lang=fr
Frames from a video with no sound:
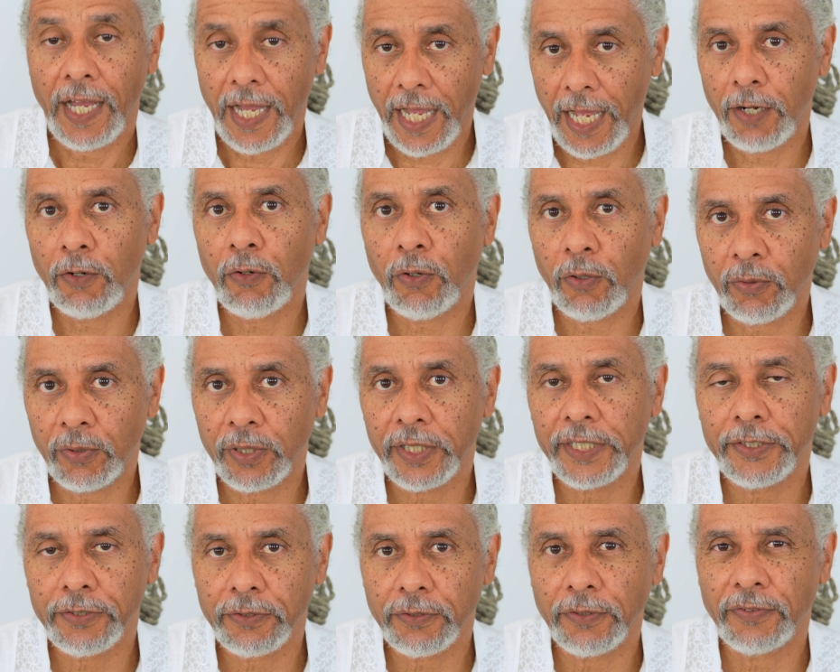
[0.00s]
alors on
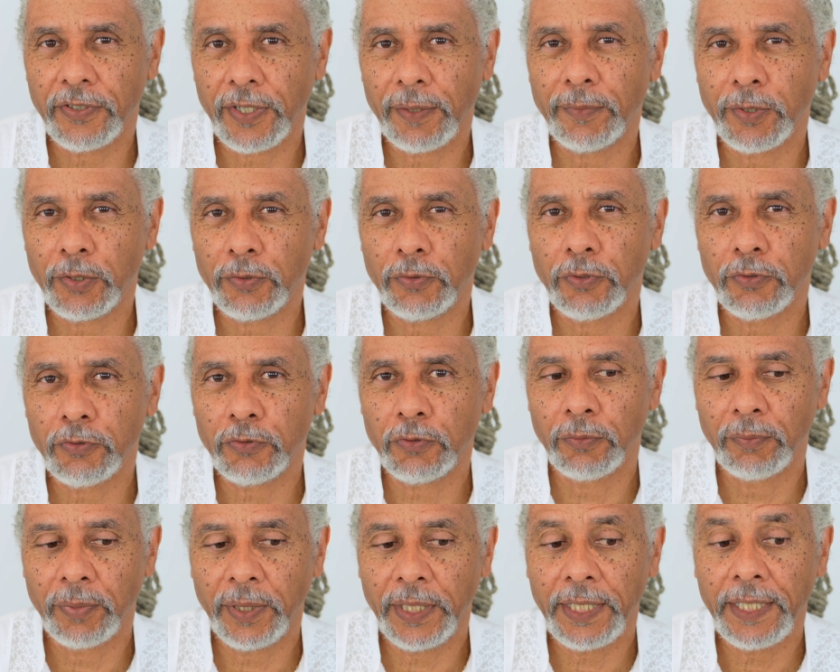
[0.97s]
risque vraiment de
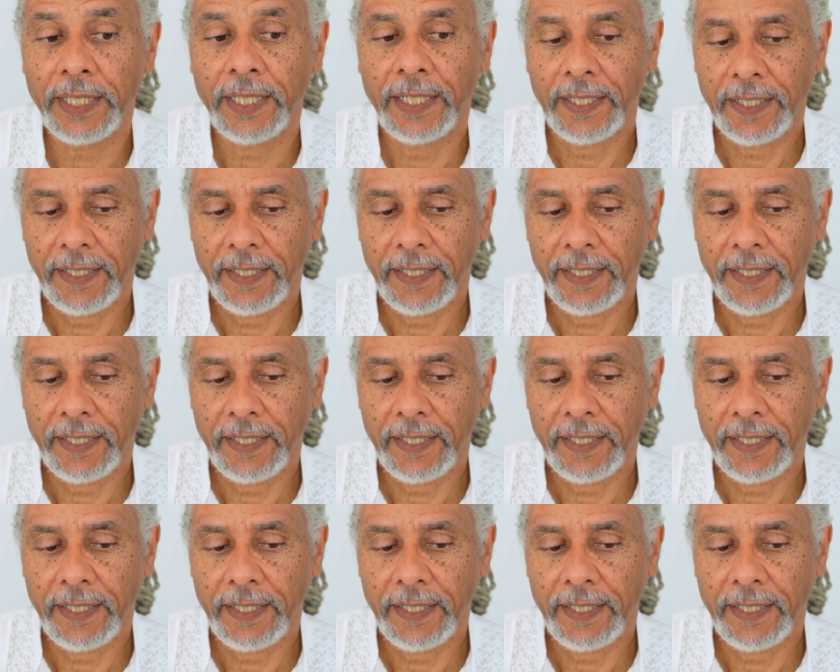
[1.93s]
sombrer